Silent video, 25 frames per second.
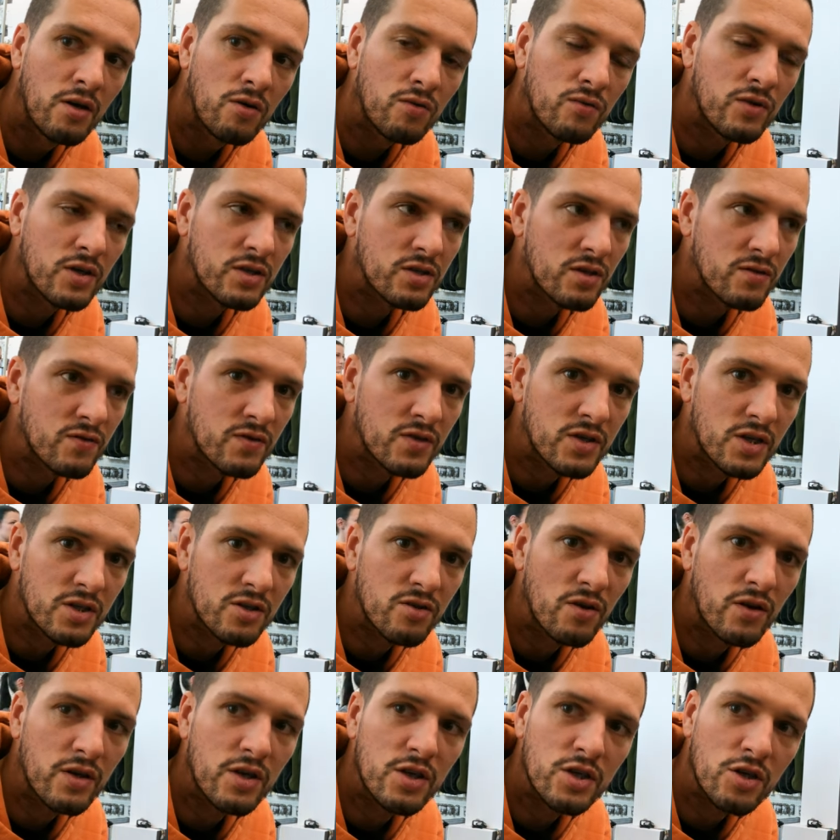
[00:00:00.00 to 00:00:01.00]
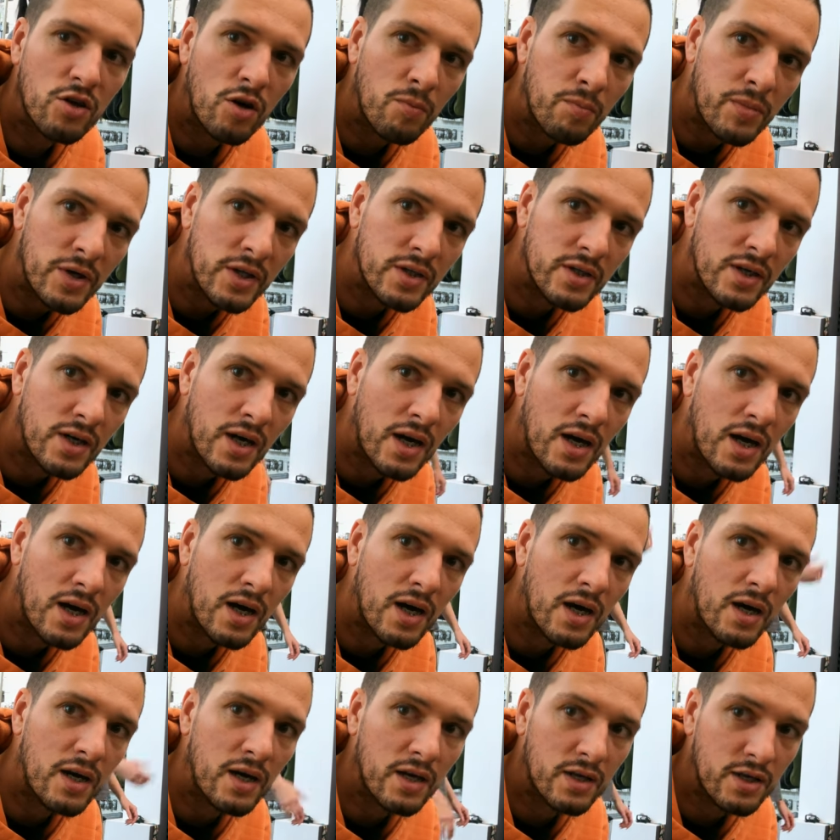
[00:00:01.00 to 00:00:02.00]
U nas zazwyczaj są jakieś
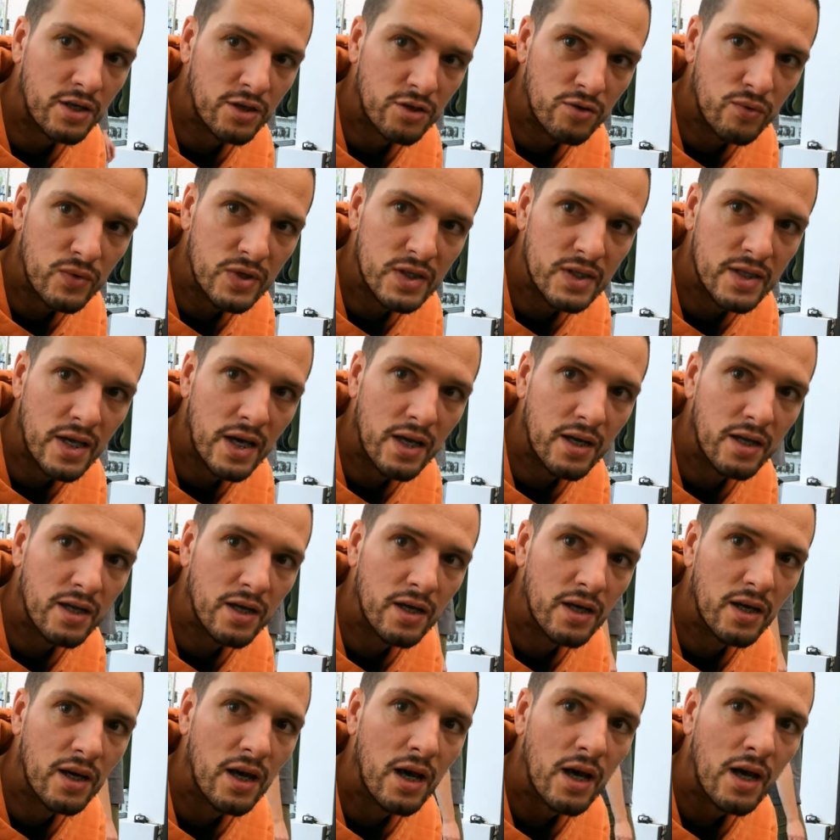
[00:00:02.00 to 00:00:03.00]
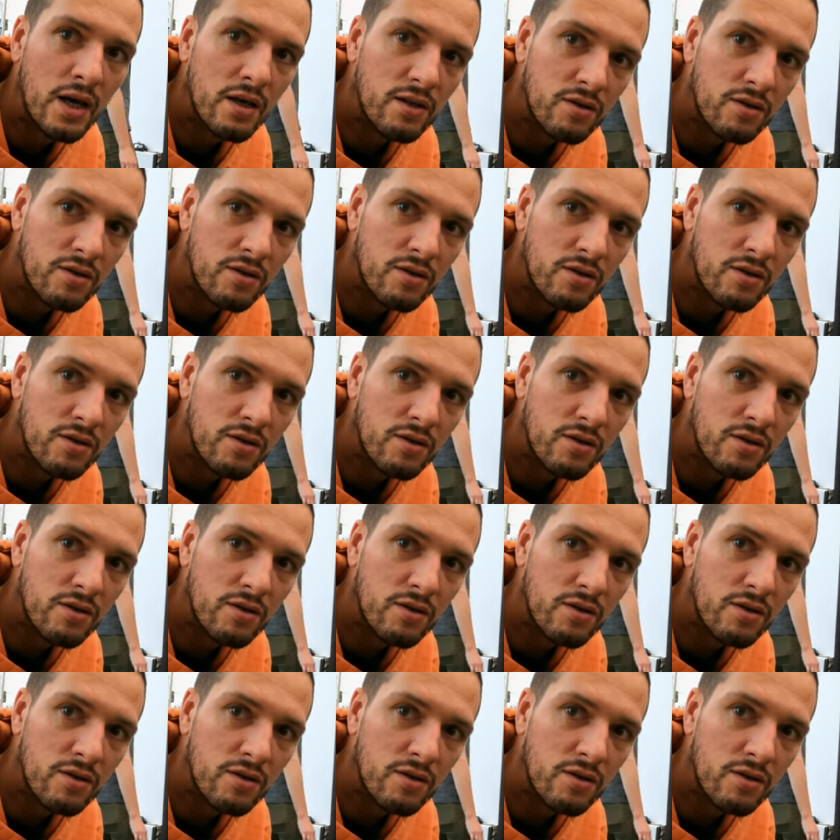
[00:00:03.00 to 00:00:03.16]
kopytka, jakieś twistery,